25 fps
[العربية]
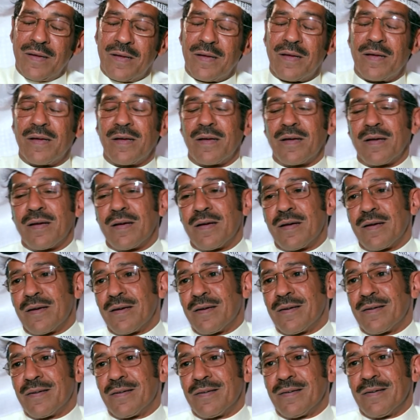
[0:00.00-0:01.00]

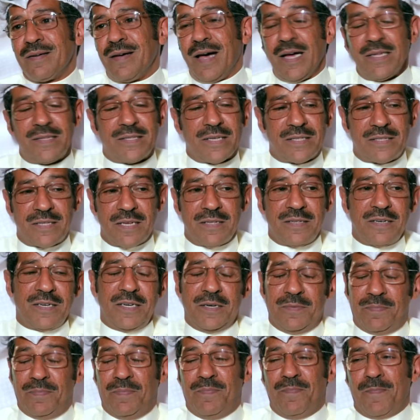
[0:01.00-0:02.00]
آه، حتى
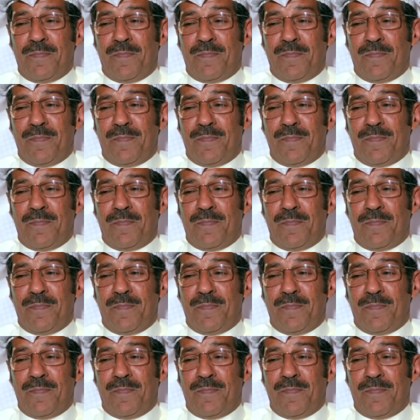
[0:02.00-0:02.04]
التدريب